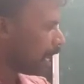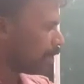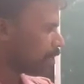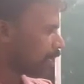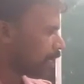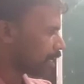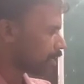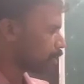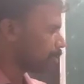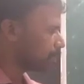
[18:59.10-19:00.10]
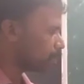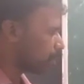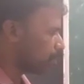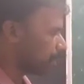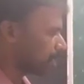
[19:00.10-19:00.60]
அவங்க ஹியூமன்ஸோட
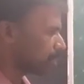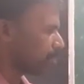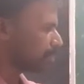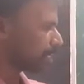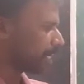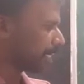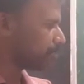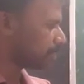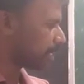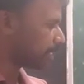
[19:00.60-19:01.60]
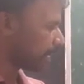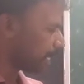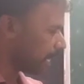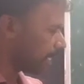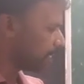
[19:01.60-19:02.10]
ஒரு க்ளோஸ் ரிலேட்டிவ்ஸில் இருந்தாங்க
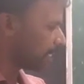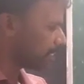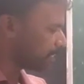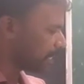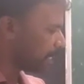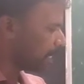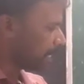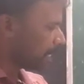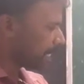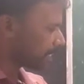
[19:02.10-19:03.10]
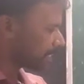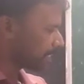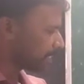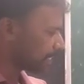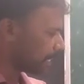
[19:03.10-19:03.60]
அண்ட் தென்ஸ் த
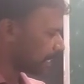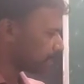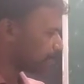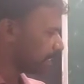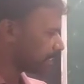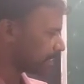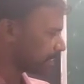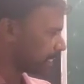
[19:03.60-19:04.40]
எக்ஸ்டிங் த ஸ்பீசிஸ்